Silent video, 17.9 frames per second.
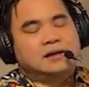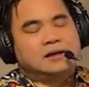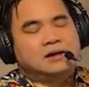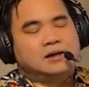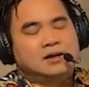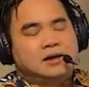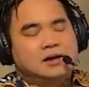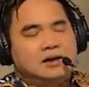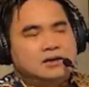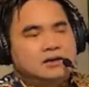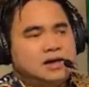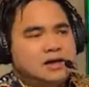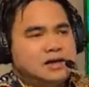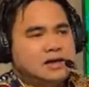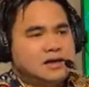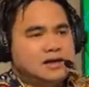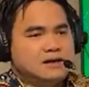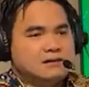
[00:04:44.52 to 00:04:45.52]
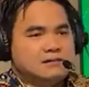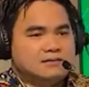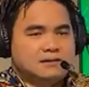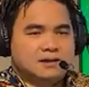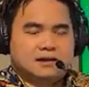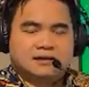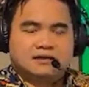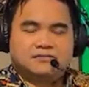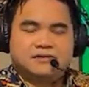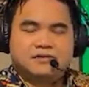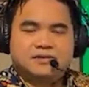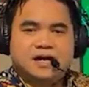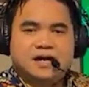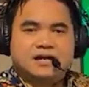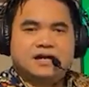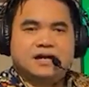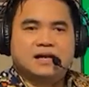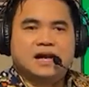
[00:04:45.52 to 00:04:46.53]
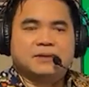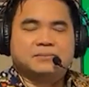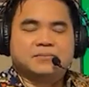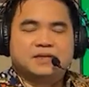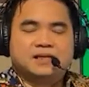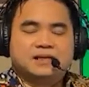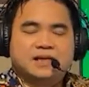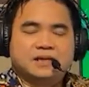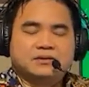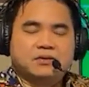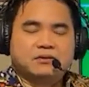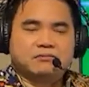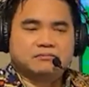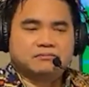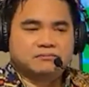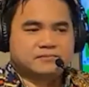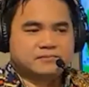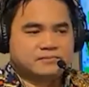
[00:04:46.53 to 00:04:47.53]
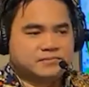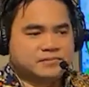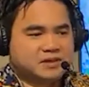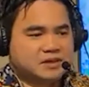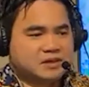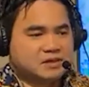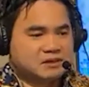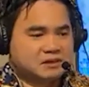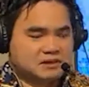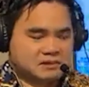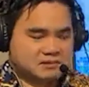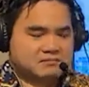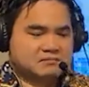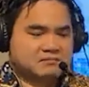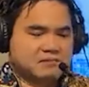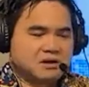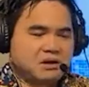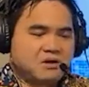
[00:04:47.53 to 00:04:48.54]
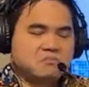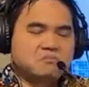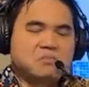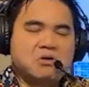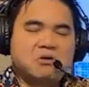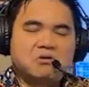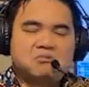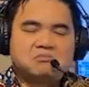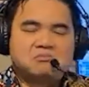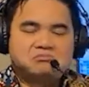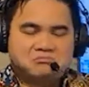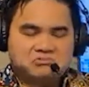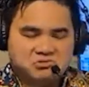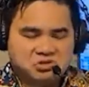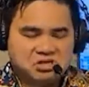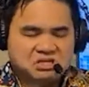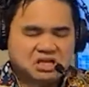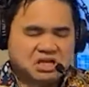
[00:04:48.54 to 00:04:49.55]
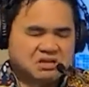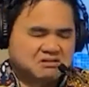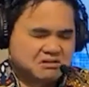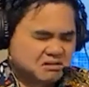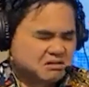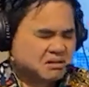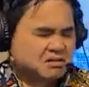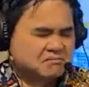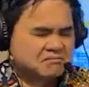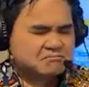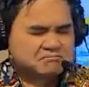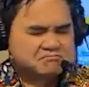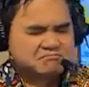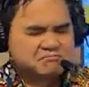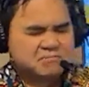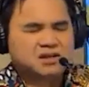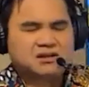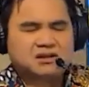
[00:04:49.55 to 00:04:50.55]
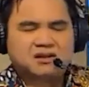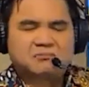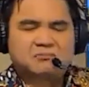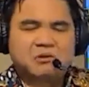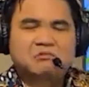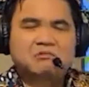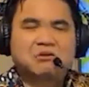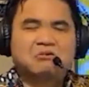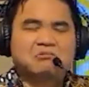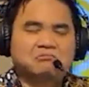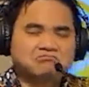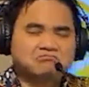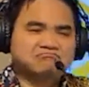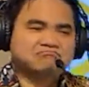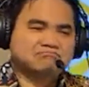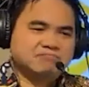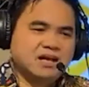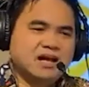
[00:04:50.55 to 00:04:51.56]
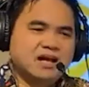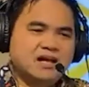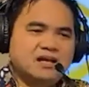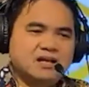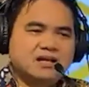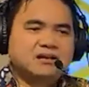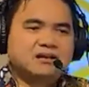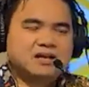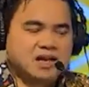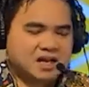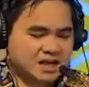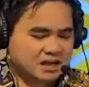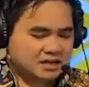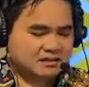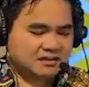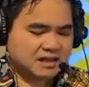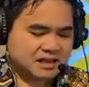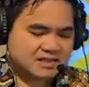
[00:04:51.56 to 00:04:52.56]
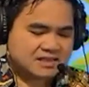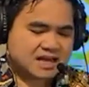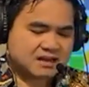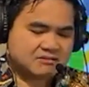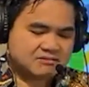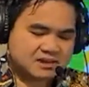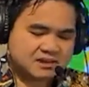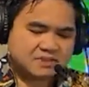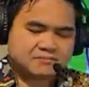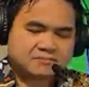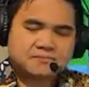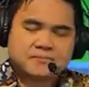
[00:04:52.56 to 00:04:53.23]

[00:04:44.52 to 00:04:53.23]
đó hay là California để làm guitar thùng thì ông bố suy nghĩ rất là rất là mông lung à à tại sao ha